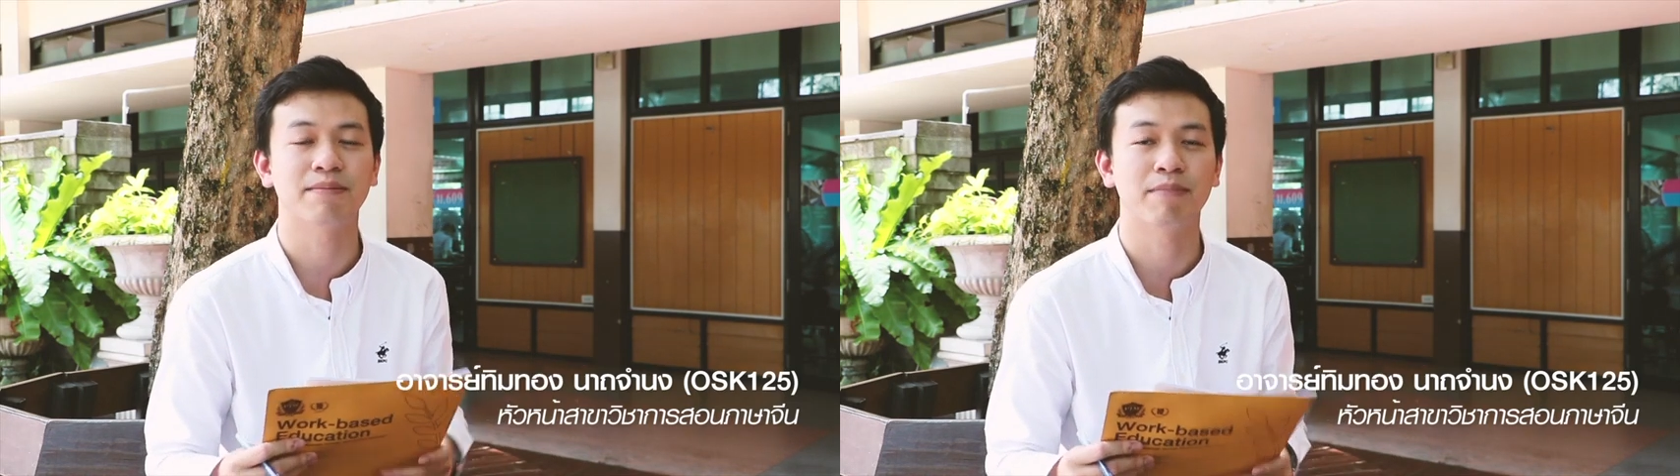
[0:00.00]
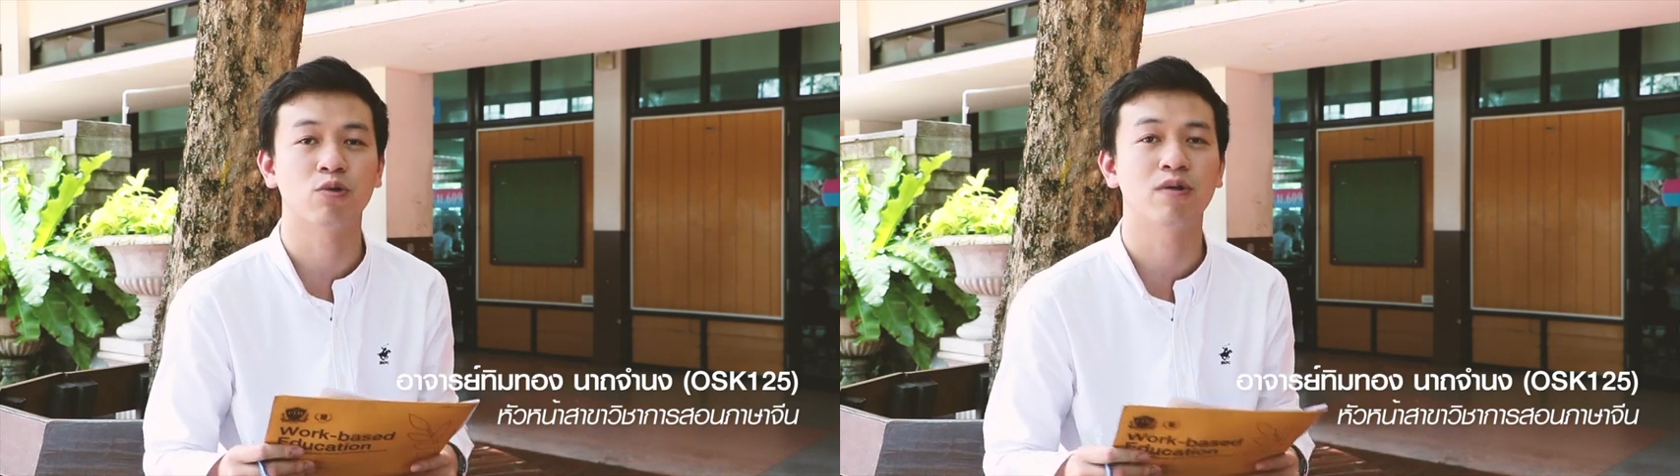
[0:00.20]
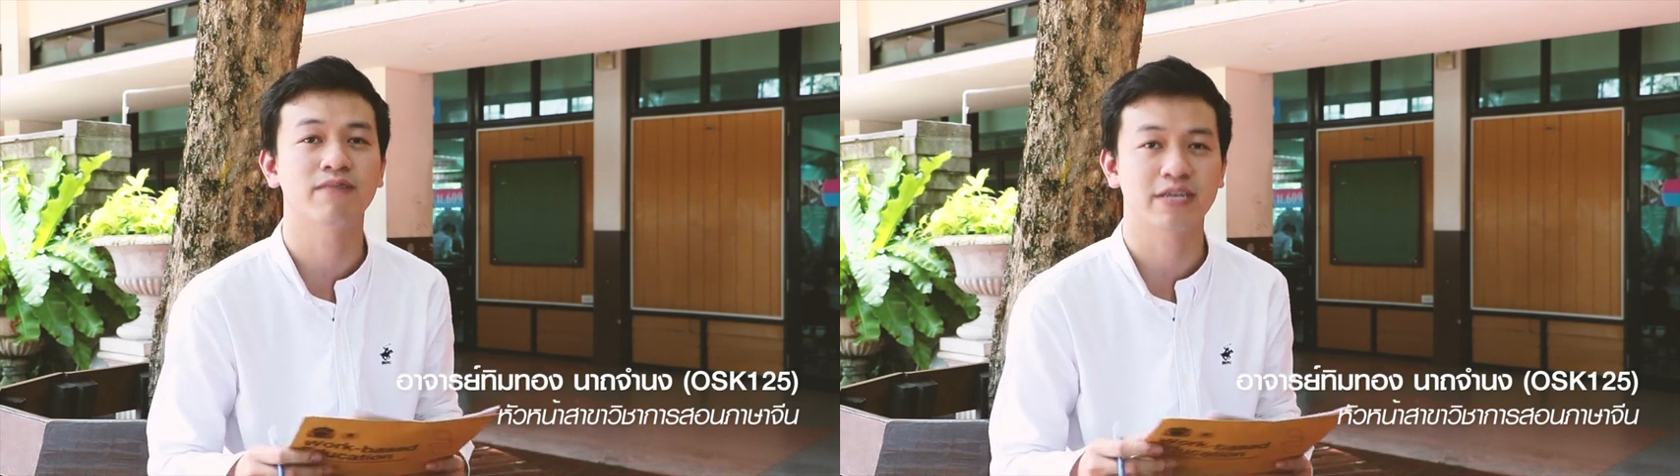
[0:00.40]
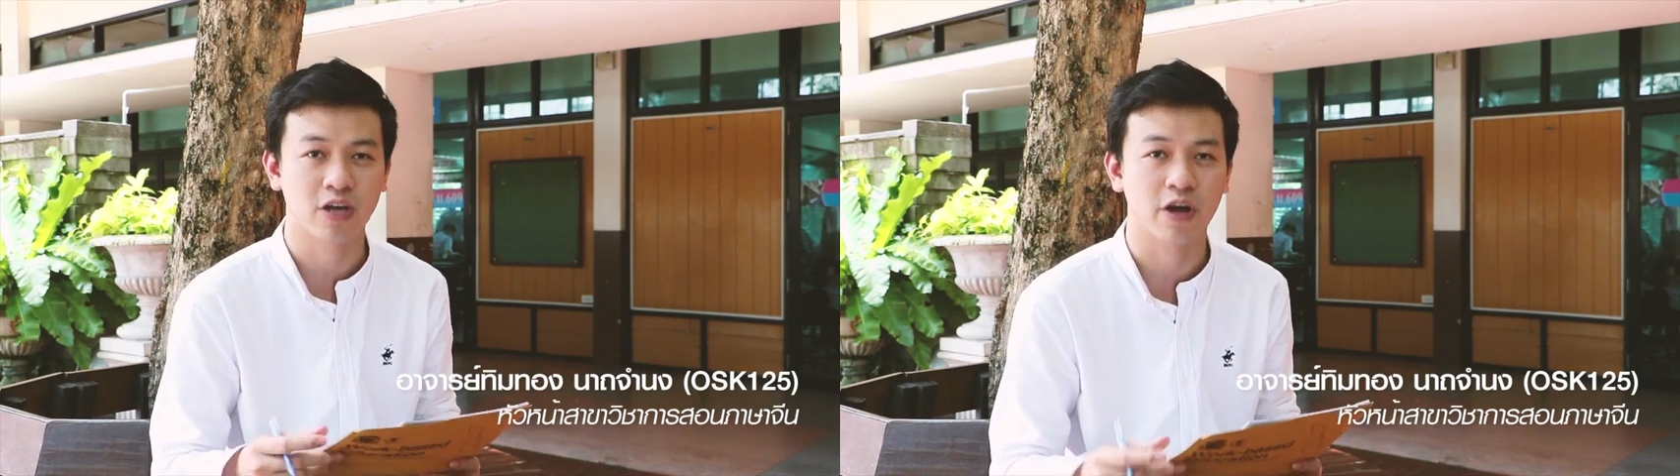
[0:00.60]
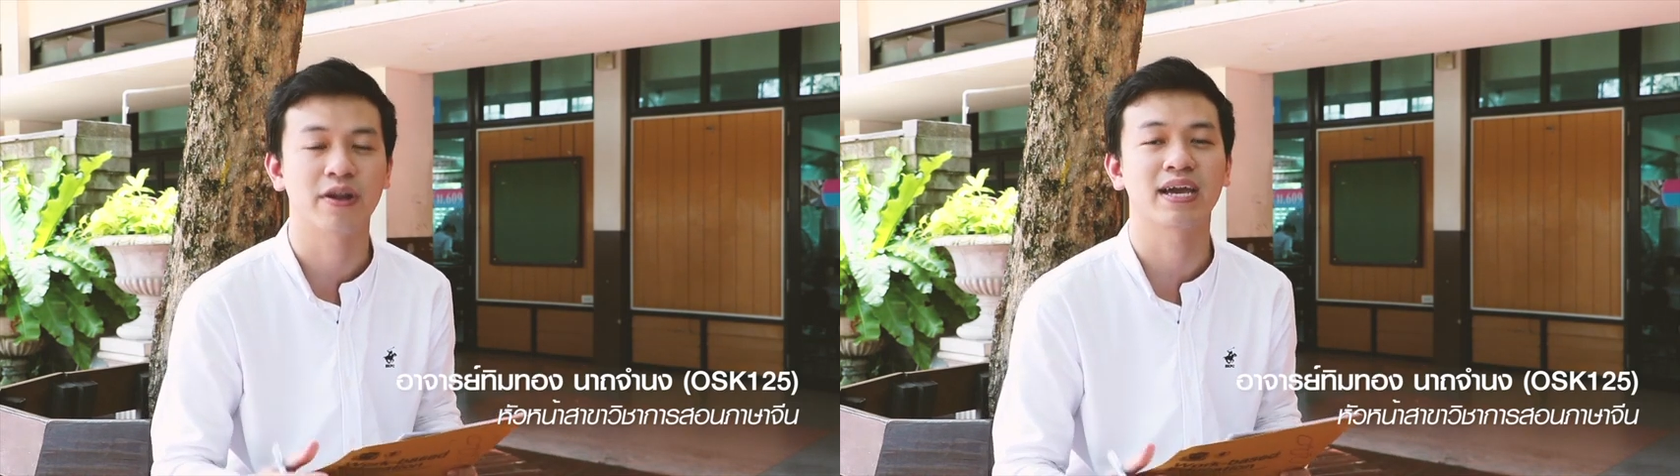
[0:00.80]
มาร่วมฝึกส
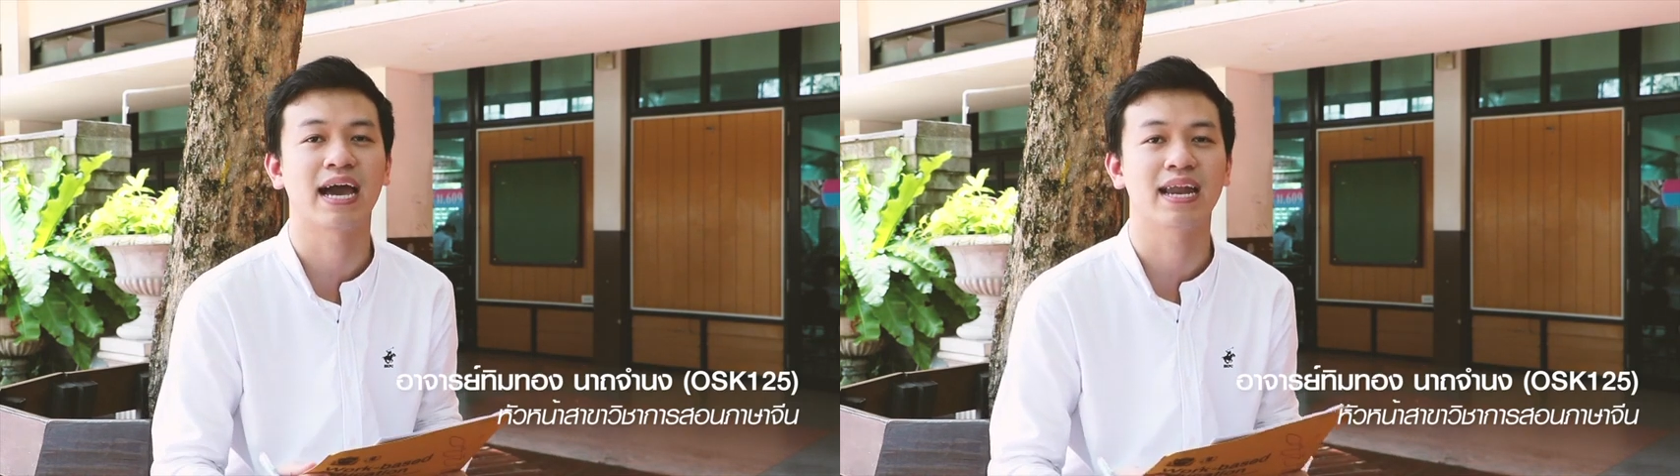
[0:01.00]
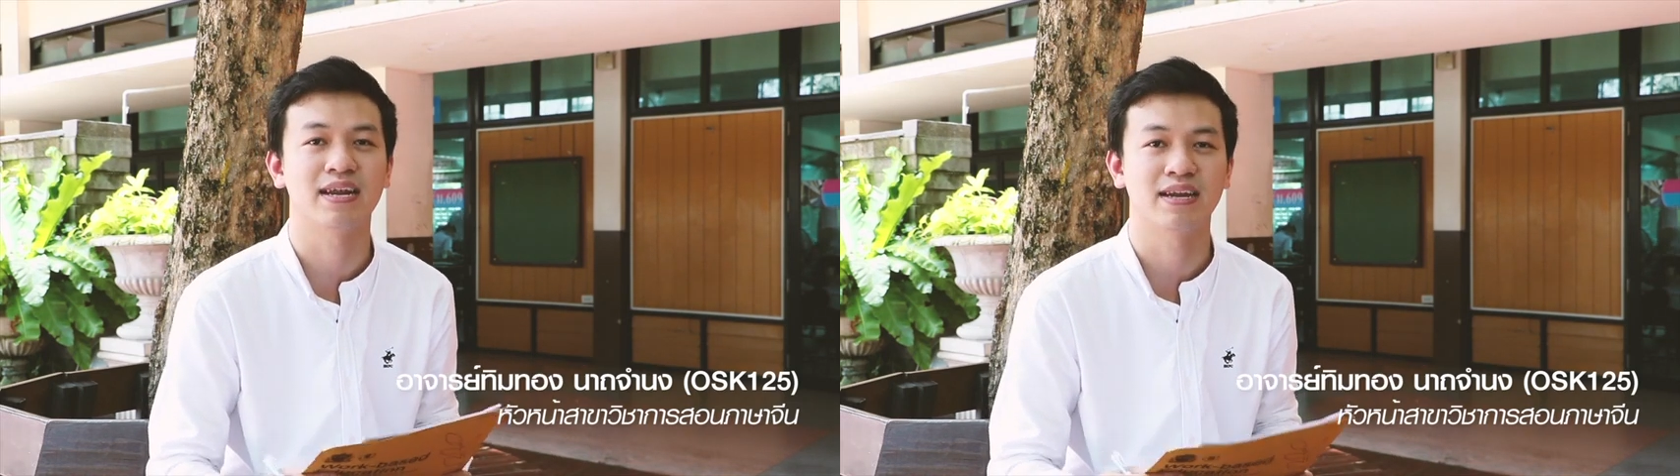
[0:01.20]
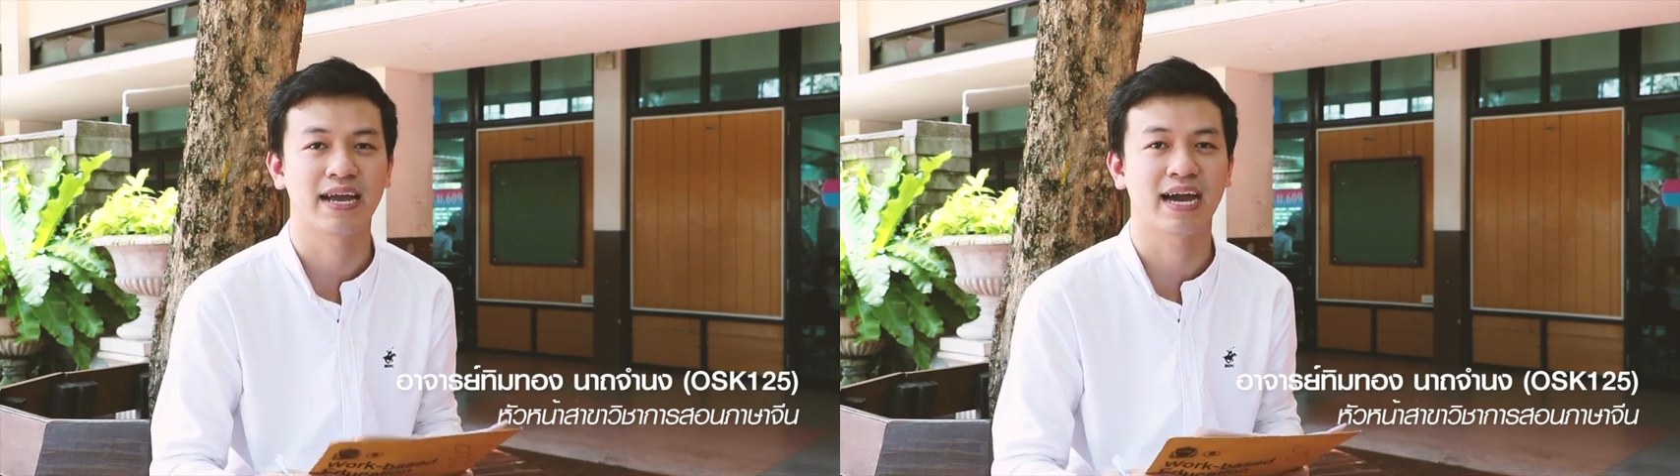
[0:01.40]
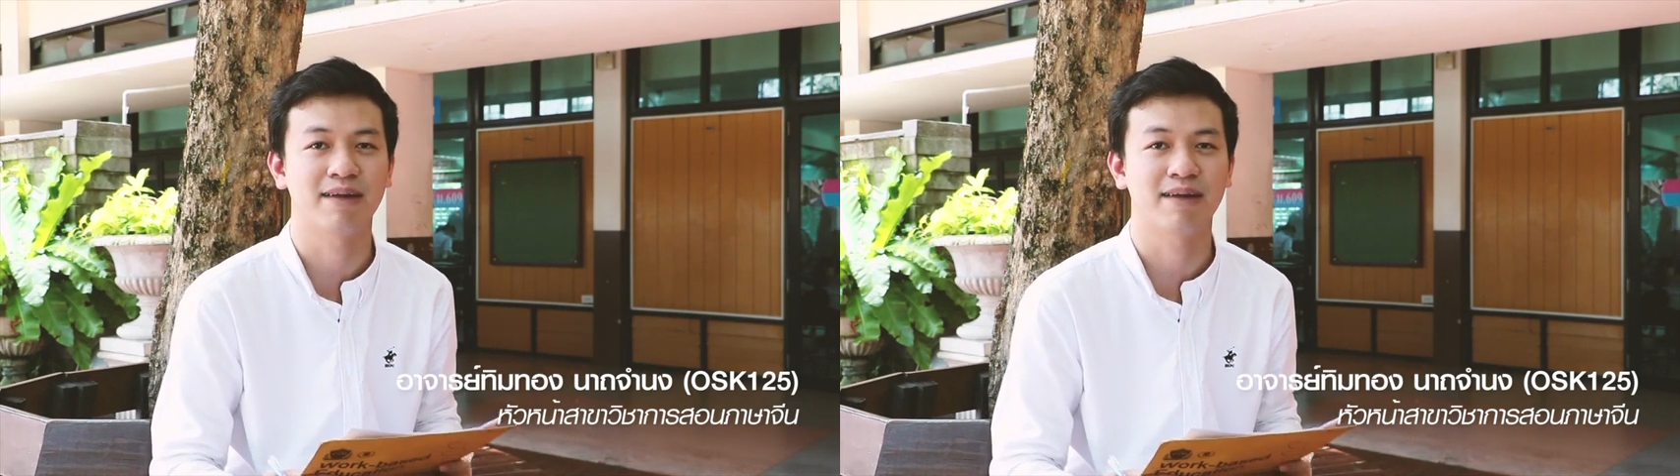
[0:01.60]
อนด้วยกันค